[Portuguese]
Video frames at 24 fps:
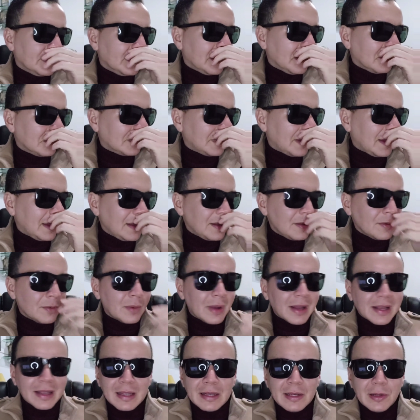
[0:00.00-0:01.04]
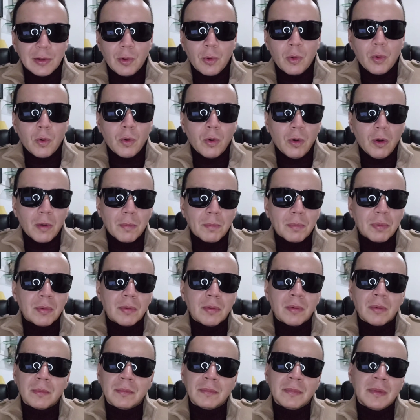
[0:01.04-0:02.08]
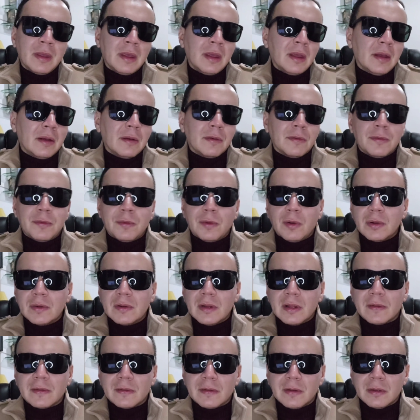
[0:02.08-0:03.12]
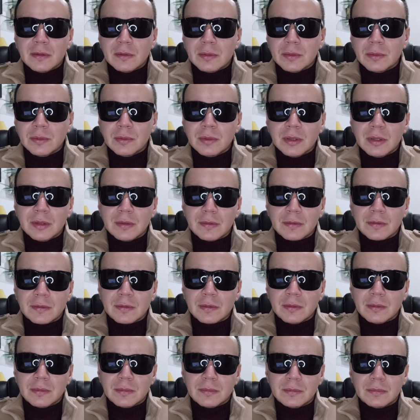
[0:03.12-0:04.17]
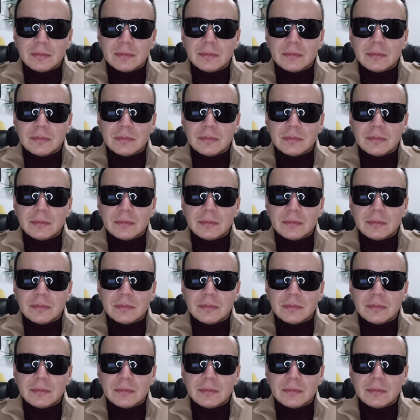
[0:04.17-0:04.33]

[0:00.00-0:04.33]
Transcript: não tenho aquele corpo. Foda-se tudo isso.